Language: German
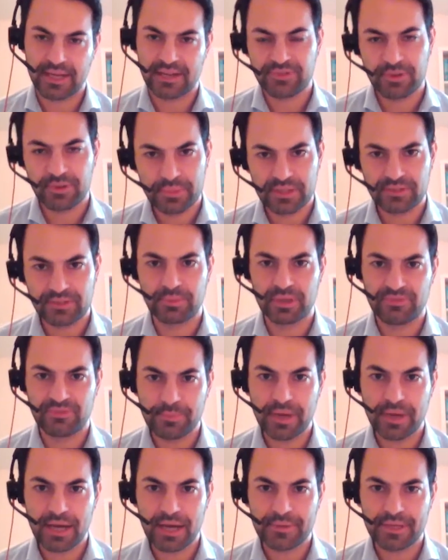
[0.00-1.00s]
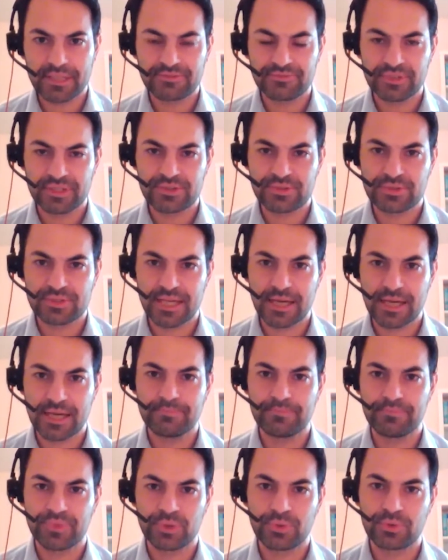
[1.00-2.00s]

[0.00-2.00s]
Einfach mit, mit wem arbeiten wir zusammen.